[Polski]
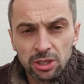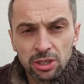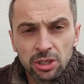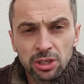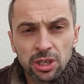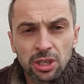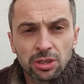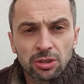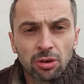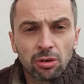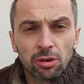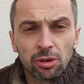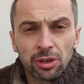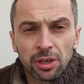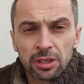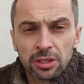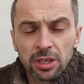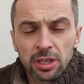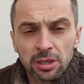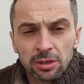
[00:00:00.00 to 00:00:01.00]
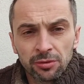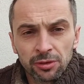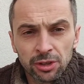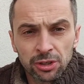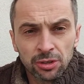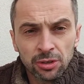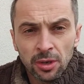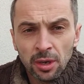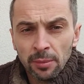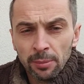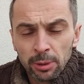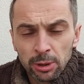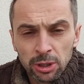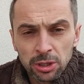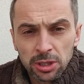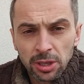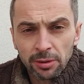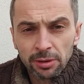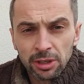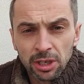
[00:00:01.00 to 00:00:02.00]
Jeśli chcecie oglądać
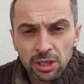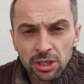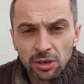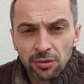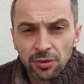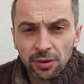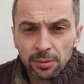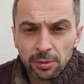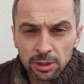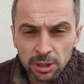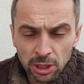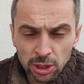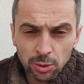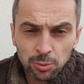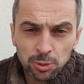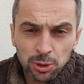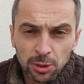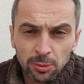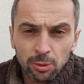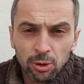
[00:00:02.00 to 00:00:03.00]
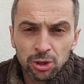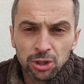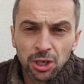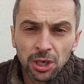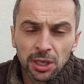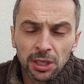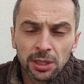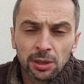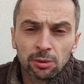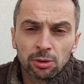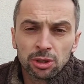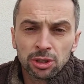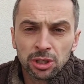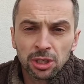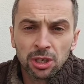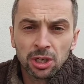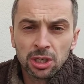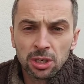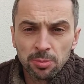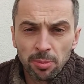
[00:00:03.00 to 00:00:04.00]
pozostałe nasze filmy, zasubskrybujcie kanał,
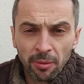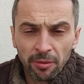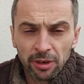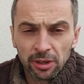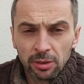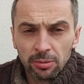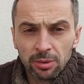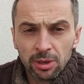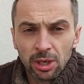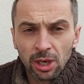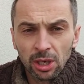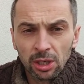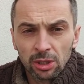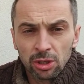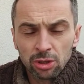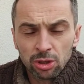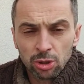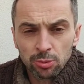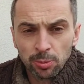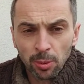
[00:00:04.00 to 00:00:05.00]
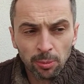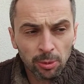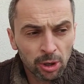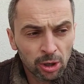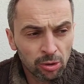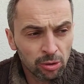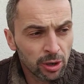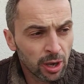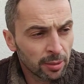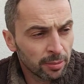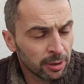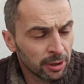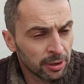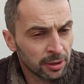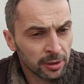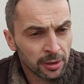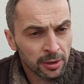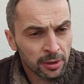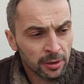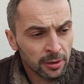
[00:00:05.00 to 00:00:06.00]
dostaniecie powiadomienia, kiedy coś
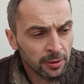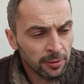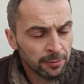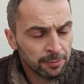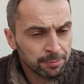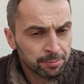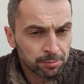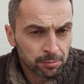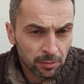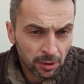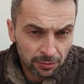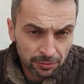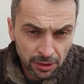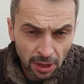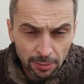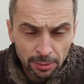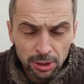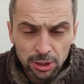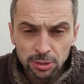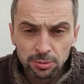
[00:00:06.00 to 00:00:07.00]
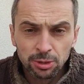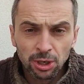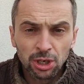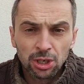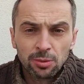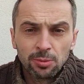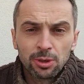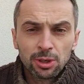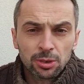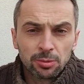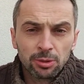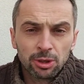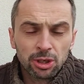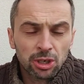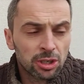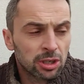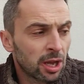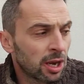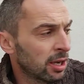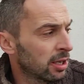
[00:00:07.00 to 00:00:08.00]
publikujemy. W najbliższym czasie bierzemy
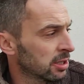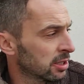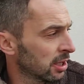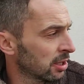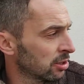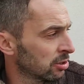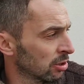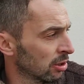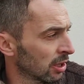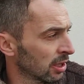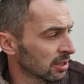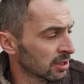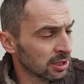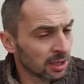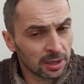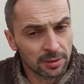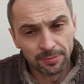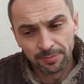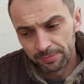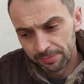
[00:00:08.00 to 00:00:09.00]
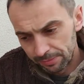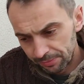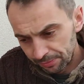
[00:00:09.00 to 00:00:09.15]
się dalej za izolację.